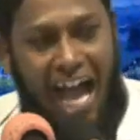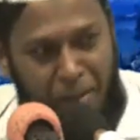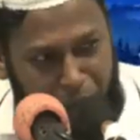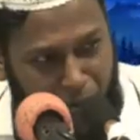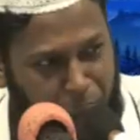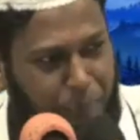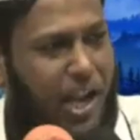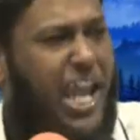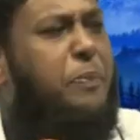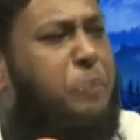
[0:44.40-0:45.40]
ஆம்பளை
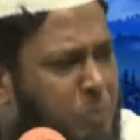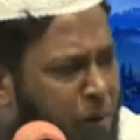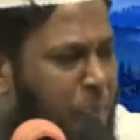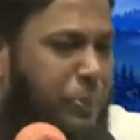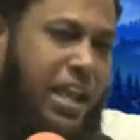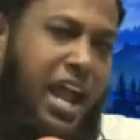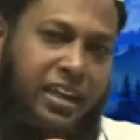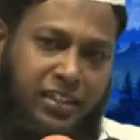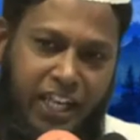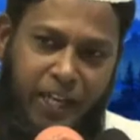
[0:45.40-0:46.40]
பிள்ளையா பொம்பளை
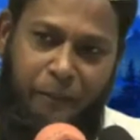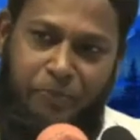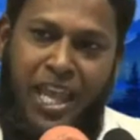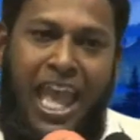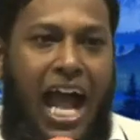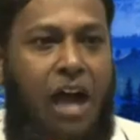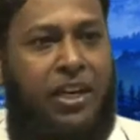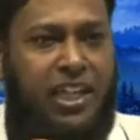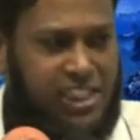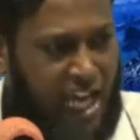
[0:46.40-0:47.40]
பிள்ளையான்னு தெரியும்
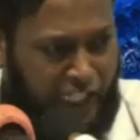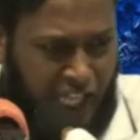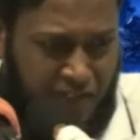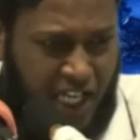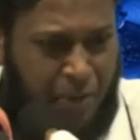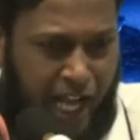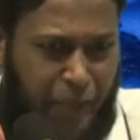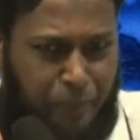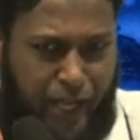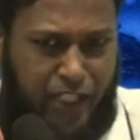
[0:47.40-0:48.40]
அவனுக்கு
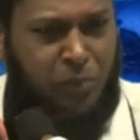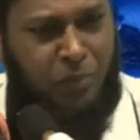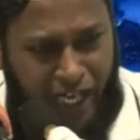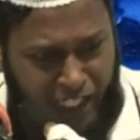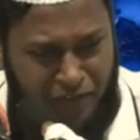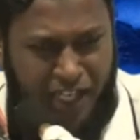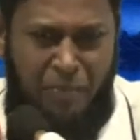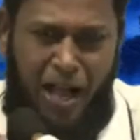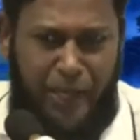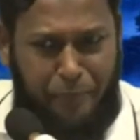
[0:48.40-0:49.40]
அங்கவீனமாக பிறக்கும்
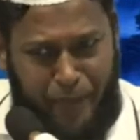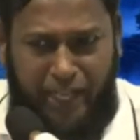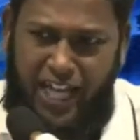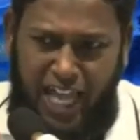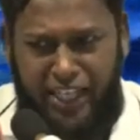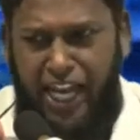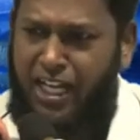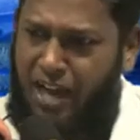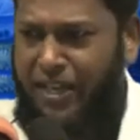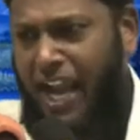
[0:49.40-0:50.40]
அங்கவீனமாக பிறக்காது
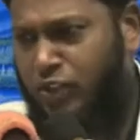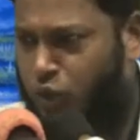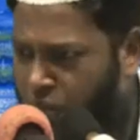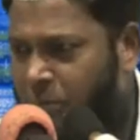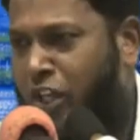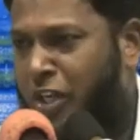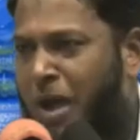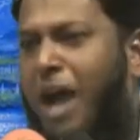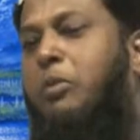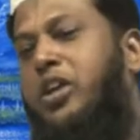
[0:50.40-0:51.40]
என்று அவனால் சொல்ல
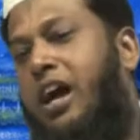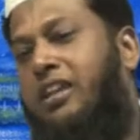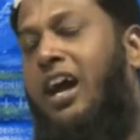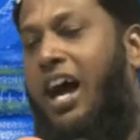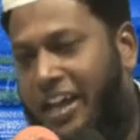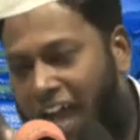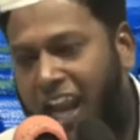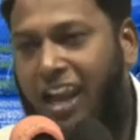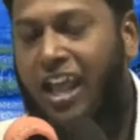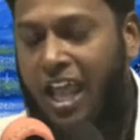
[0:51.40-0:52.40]
முடியுமா முடியாது
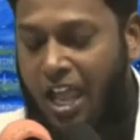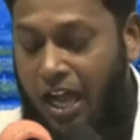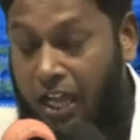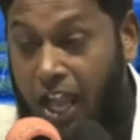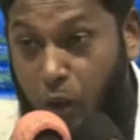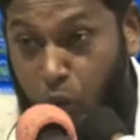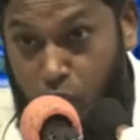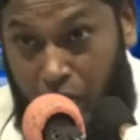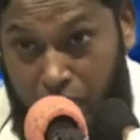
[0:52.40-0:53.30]
ஆனால் அல்லாஹுக்கு